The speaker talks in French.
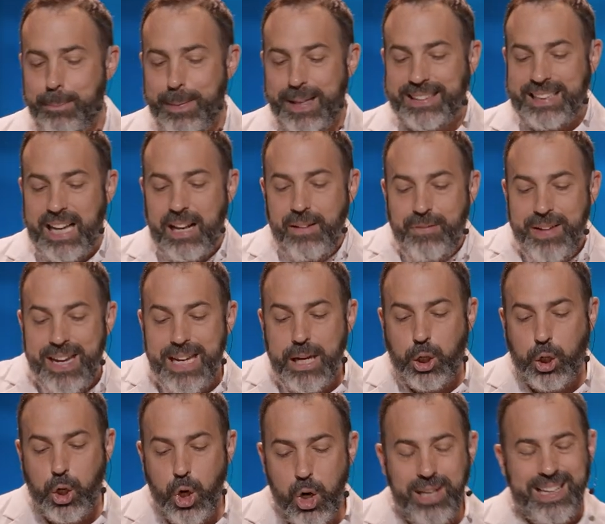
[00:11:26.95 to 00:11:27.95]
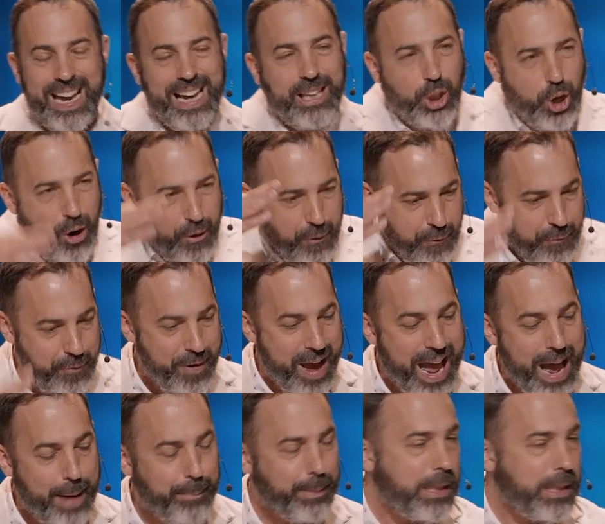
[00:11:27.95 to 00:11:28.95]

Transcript: parce qu'elle véhicule d'être ferme